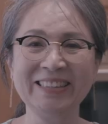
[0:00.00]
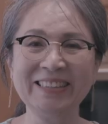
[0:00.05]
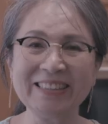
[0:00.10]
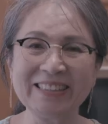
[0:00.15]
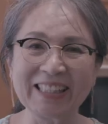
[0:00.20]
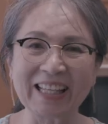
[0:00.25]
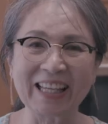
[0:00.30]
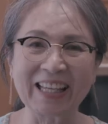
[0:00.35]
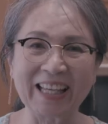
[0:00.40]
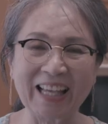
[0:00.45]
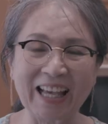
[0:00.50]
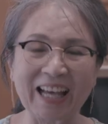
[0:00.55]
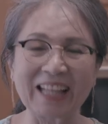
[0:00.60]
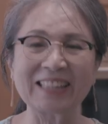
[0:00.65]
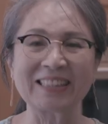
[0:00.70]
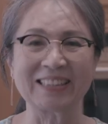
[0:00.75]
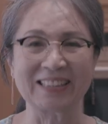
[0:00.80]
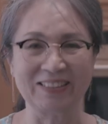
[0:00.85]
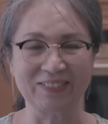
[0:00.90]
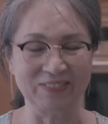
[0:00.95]

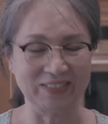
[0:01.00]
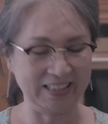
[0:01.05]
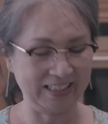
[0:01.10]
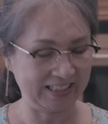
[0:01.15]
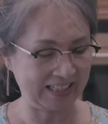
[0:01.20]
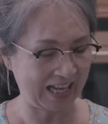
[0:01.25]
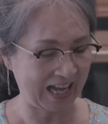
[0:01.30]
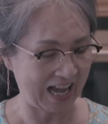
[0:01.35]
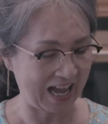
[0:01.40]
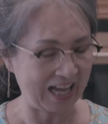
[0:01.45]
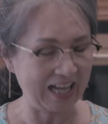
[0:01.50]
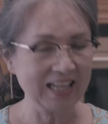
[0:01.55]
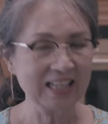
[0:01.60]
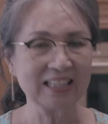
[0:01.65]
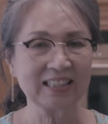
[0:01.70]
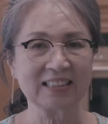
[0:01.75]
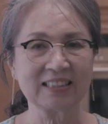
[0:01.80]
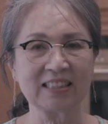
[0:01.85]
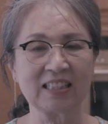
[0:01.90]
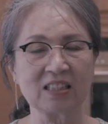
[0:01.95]
인제야 드립니다.
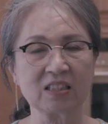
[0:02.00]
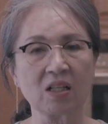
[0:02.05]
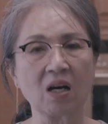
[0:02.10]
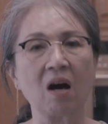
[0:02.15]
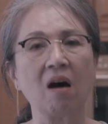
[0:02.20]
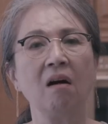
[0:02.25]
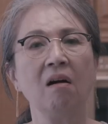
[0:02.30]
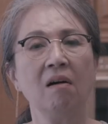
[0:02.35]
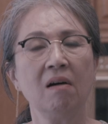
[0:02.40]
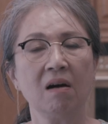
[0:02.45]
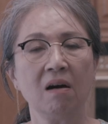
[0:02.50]
그래서